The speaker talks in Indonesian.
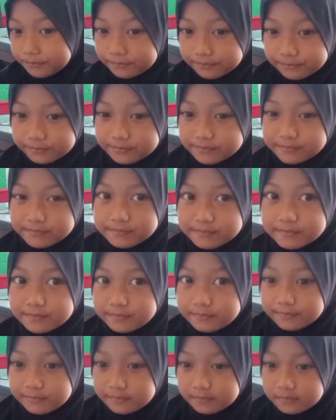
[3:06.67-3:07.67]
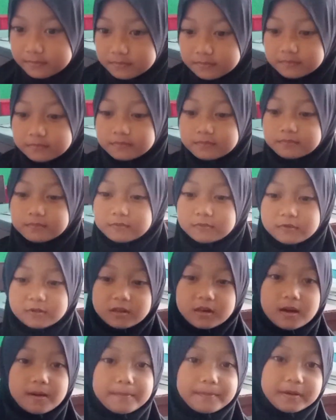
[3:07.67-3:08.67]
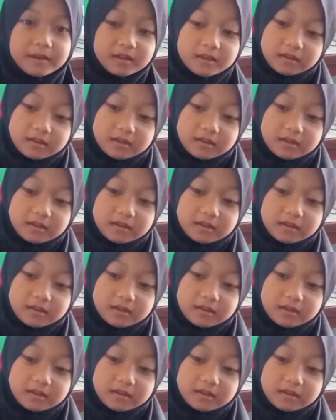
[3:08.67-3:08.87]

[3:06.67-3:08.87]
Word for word: enggak oh, no. ya, enak loh kak